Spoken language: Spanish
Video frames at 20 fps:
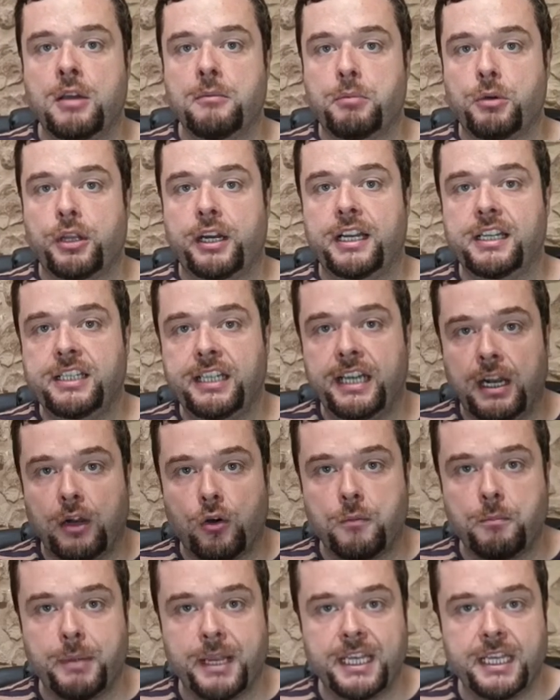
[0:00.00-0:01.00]
podrán ser
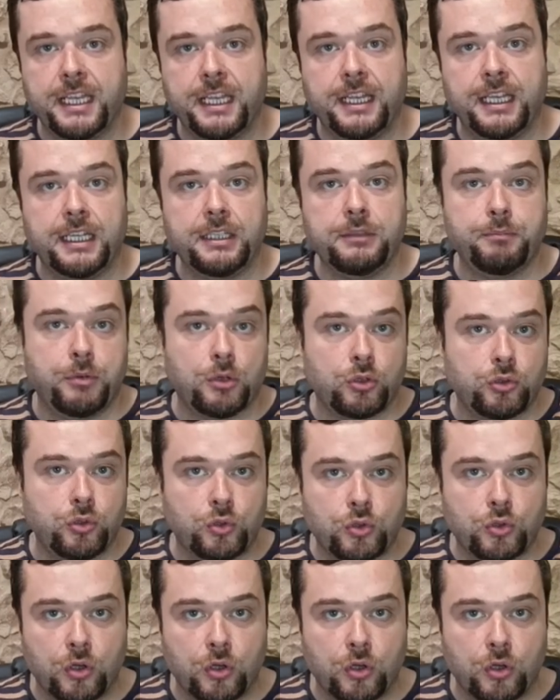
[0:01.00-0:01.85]
acompañadas por sus